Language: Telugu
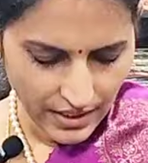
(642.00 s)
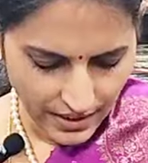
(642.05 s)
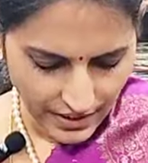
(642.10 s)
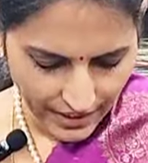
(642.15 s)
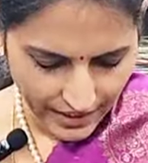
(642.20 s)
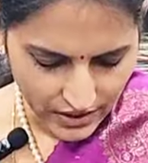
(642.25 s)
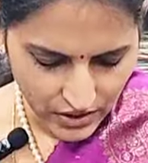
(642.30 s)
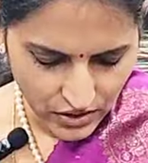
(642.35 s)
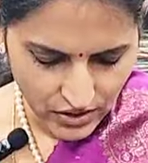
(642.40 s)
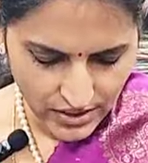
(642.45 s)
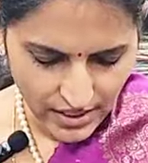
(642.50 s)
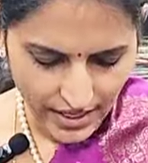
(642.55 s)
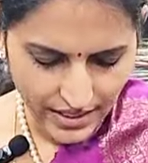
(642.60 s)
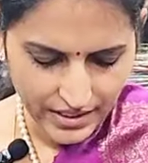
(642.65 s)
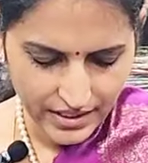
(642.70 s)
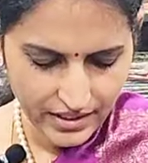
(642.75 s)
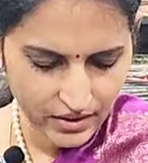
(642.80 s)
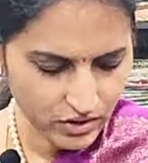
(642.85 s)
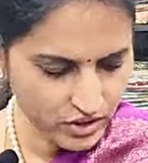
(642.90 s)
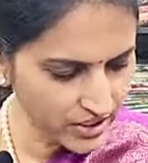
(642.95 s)
నెక్స్ట్ శారీ
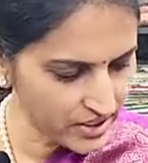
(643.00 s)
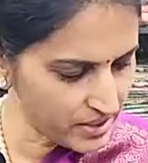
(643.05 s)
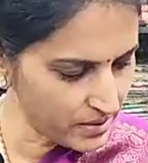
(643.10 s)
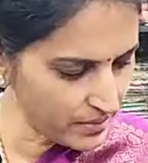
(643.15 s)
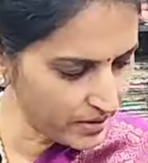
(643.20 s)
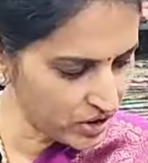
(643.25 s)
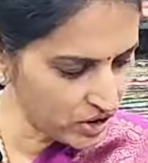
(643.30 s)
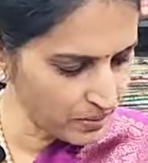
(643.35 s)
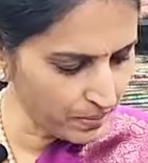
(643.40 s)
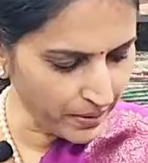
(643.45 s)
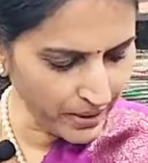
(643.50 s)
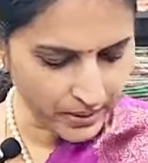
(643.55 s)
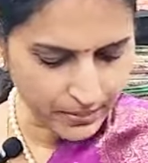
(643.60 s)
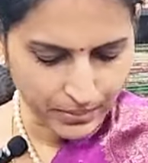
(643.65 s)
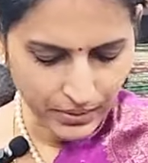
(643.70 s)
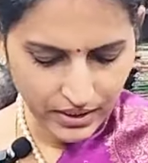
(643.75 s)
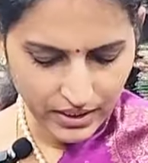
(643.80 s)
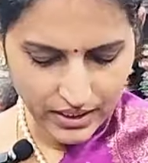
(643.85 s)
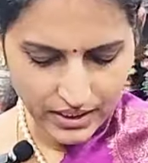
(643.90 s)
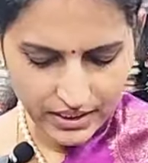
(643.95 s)
వచ్చేసి మంచి
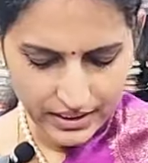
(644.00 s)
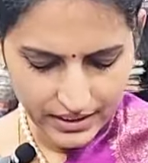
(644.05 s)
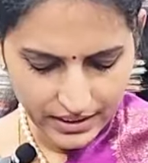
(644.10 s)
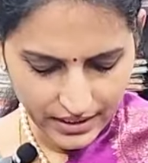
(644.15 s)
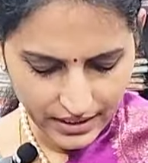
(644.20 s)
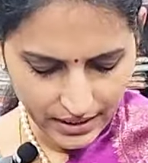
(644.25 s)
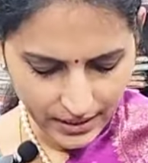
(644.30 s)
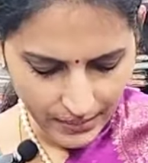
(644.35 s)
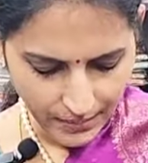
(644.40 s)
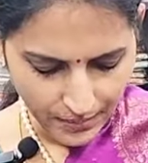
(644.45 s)
పర్పుల్ కలర్కి